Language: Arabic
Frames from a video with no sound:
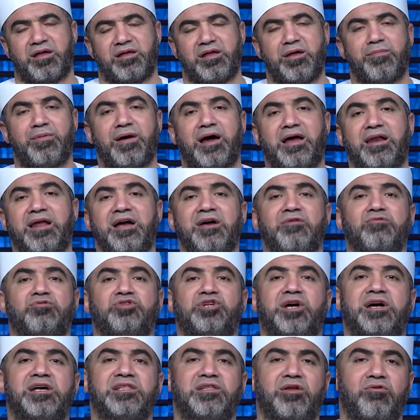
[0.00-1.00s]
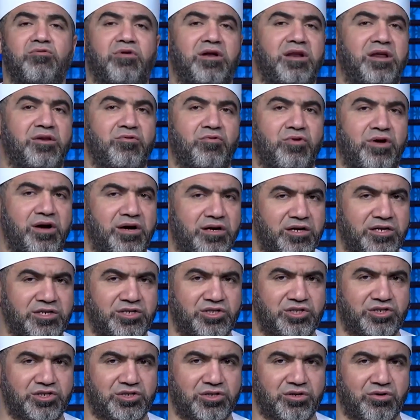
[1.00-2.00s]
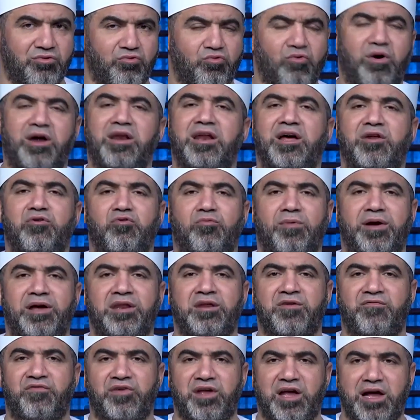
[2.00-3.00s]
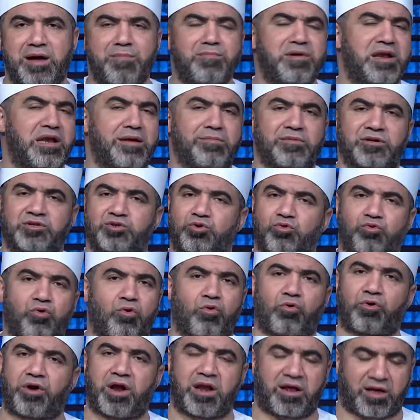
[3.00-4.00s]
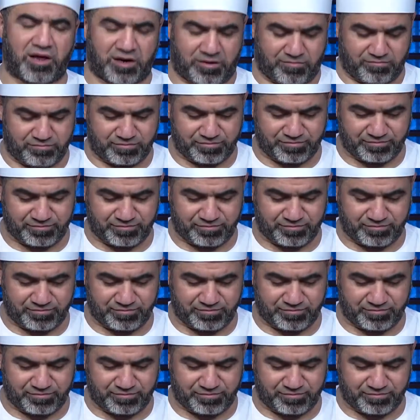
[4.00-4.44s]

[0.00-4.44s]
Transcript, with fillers: يبقى لا نجادل ولا نناقش ولا نماري في امر لم يذكره القران الكريم